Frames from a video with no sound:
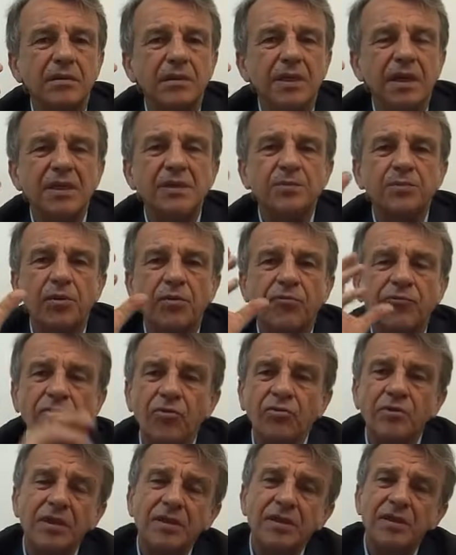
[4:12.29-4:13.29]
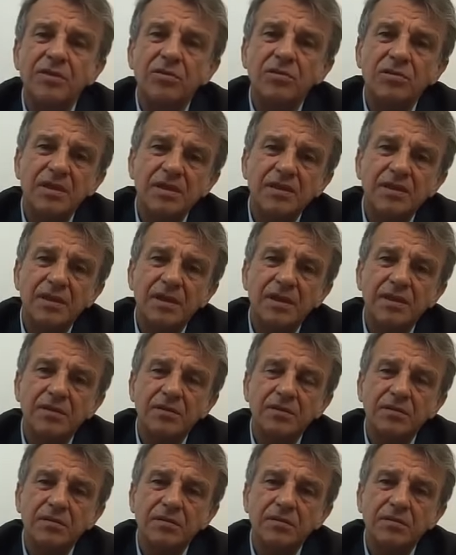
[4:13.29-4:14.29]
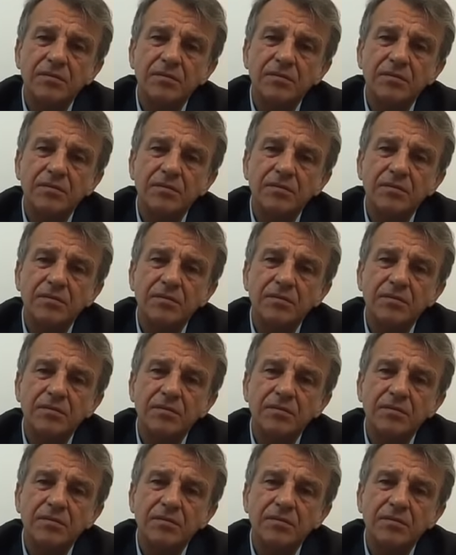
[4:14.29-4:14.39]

E sprofonda dentro se stesso.